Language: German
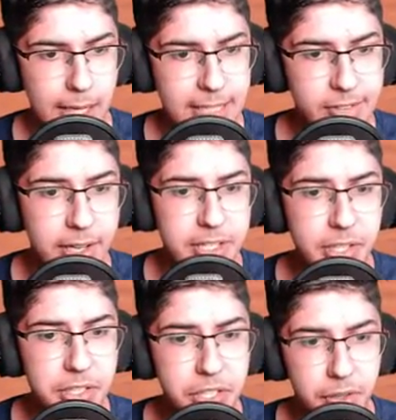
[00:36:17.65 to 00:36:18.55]
Das war nicht
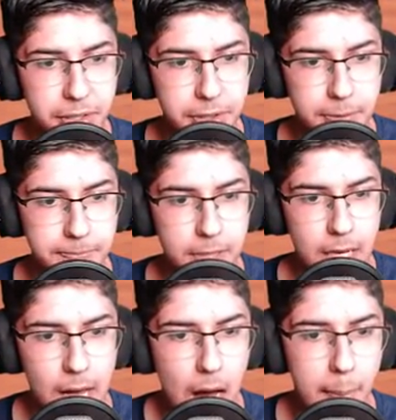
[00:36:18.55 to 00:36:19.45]
richtig von ihr.
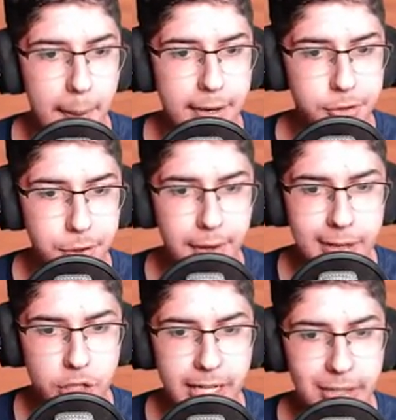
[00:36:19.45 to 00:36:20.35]
Aber meine
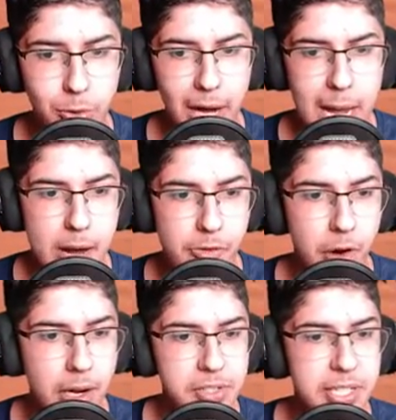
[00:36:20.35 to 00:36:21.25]
Schülerin steckt nun einmal
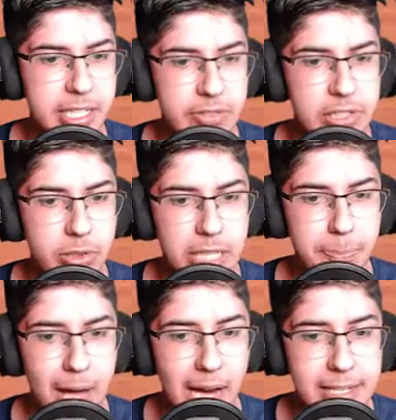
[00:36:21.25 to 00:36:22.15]
voller Siegeswillen und
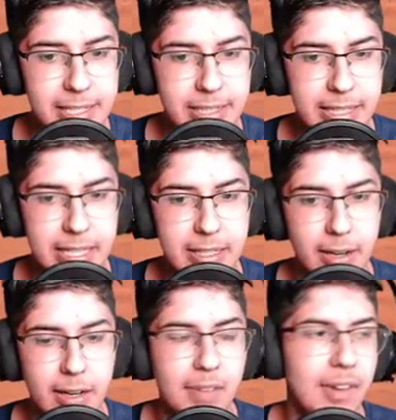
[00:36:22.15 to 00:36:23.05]
gibt alles gegen
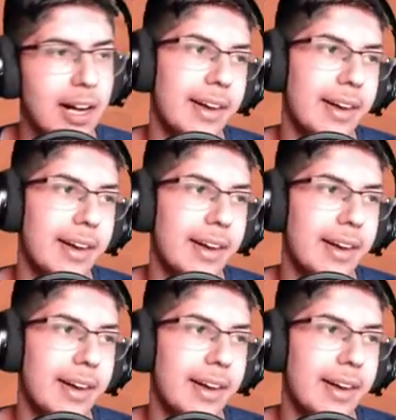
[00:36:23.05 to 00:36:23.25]
ihren Rivalen.